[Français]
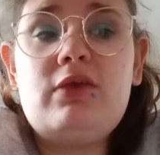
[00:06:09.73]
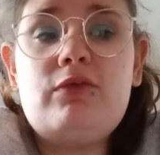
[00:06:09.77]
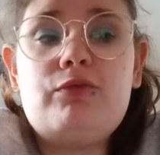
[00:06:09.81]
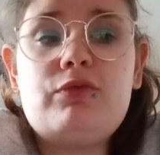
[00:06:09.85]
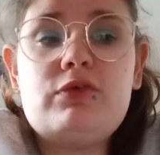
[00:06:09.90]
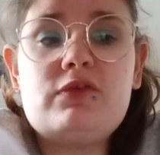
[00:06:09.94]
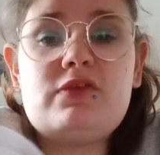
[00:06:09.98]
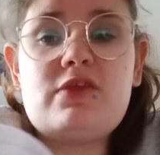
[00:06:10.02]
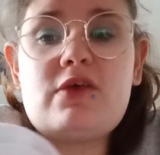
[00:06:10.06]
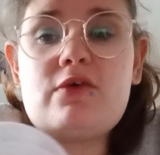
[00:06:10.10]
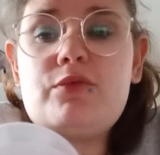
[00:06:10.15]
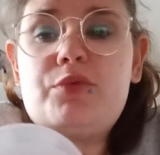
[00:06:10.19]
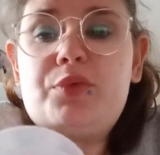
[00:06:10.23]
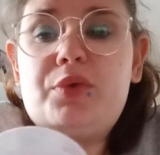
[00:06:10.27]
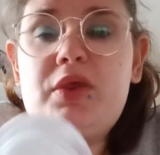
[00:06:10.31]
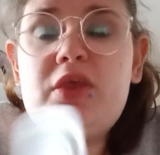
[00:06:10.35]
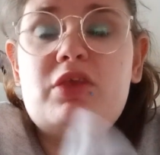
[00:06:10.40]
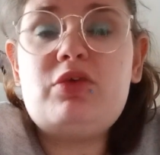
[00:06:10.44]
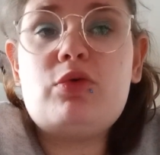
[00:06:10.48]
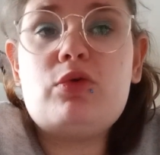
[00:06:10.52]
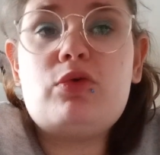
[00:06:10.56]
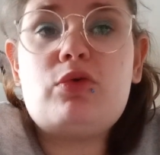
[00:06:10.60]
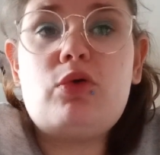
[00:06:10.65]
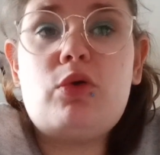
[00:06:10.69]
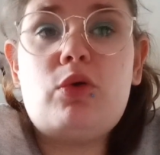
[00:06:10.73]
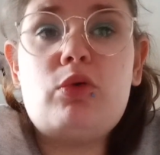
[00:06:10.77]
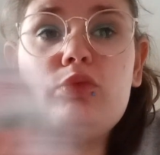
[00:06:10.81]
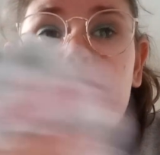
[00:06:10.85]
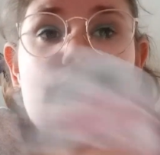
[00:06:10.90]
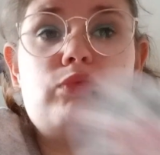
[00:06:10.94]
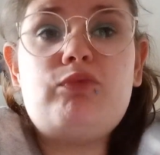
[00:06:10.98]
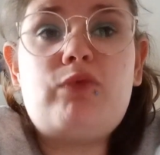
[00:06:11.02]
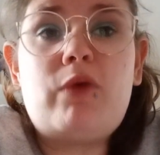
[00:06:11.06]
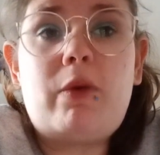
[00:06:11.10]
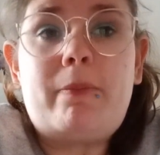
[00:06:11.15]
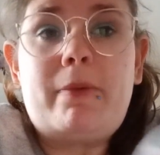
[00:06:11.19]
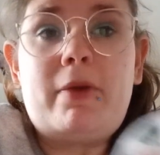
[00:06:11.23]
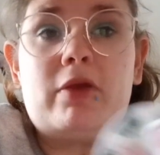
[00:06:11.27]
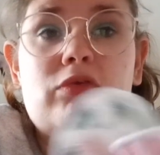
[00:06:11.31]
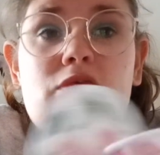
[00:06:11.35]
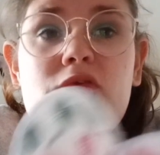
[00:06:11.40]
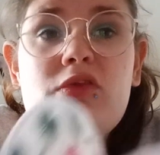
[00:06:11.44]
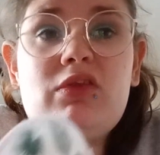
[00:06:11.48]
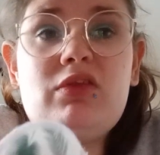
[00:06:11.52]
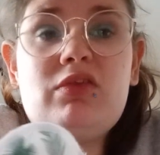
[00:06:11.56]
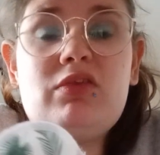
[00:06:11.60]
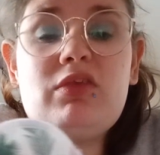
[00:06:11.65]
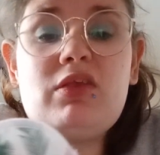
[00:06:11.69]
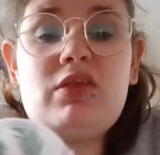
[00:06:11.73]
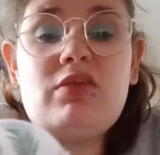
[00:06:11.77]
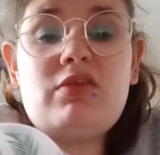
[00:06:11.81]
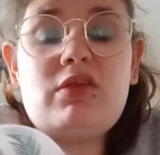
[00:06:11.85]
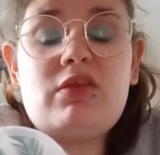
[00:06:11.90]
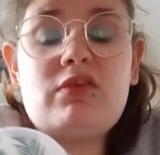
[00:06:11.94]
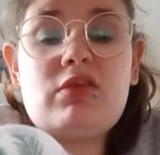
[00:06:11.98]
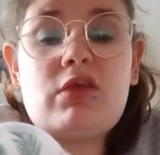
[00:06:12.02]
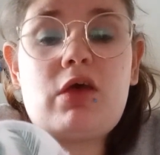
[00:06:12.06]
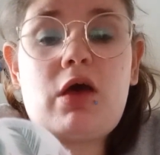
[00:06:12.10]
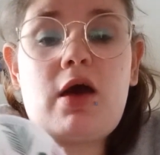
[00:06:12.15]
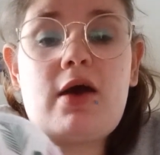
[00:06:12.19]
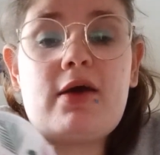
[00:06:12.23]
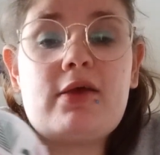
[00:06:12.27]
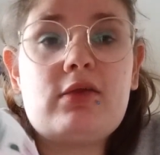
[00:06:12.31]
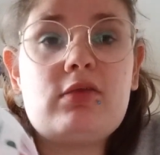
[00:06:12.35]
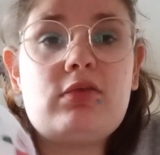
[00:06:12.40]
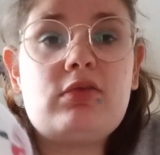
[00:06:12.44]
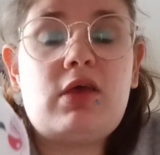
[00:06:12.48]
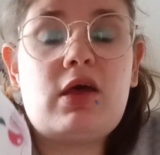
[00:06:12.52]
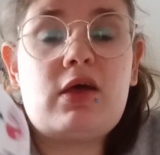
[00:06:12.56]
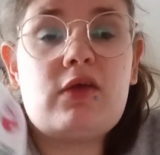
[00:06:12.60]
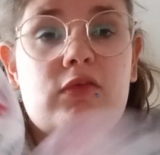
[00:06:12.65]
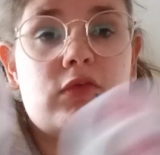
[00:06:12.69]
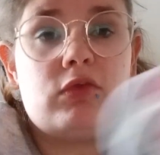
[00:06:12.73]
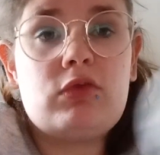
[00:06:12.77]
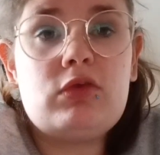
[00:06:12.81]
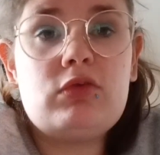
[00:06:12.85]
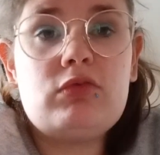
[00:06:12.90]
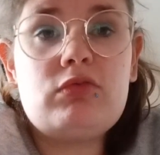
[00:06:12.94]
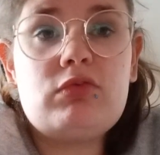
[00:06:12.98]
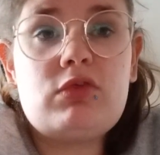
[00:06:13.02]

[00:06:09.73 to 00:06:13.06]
il faut s'avouer que quand on ne va pas utiliser, ça ne sert à rien de garder.